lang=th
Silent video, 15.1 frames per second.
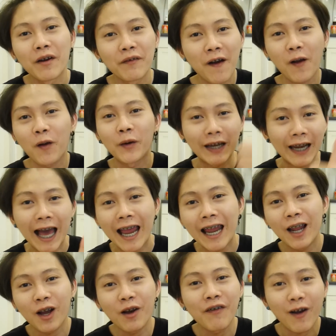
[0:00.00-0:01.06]
ฝากกดไลค์
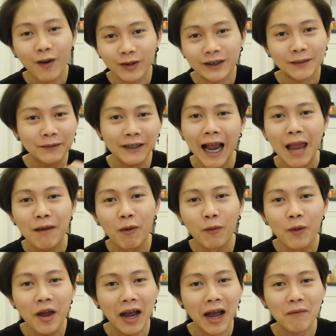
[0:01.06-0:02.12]
แล้วก็ฝากกด subscribe ผม
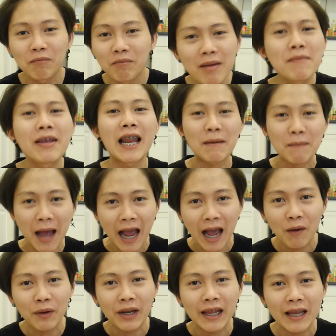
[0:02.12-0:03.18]
ด้วยครับไม่มีอะไรมาก
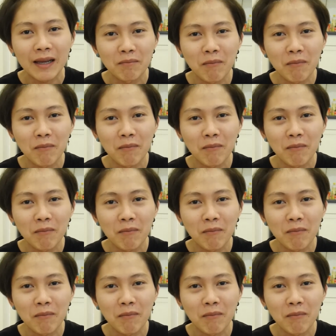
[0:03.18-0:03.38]
เขาวันนี้